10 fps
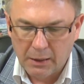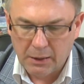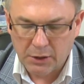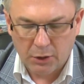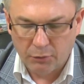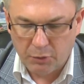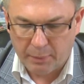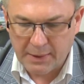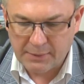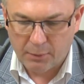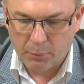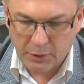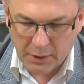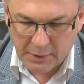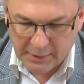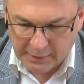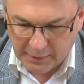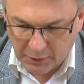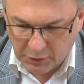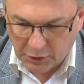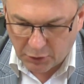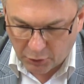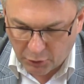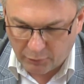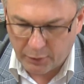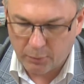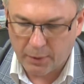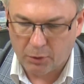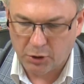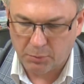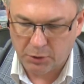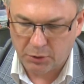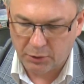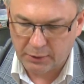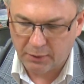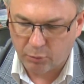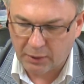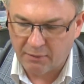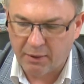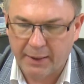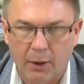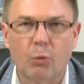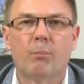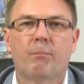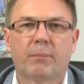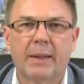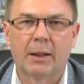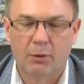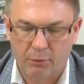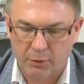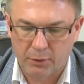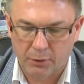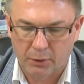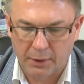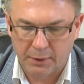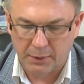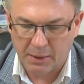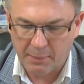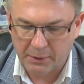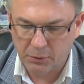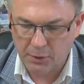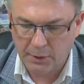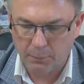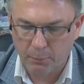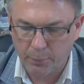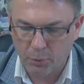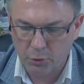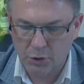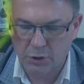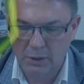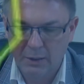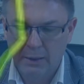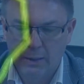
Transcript: E, Szanowni Państwo, modernizacja linii kolejowej nr 81 Włodawa-Chełm. Tak, e, kolejny temat, który chciałbym poruszyć.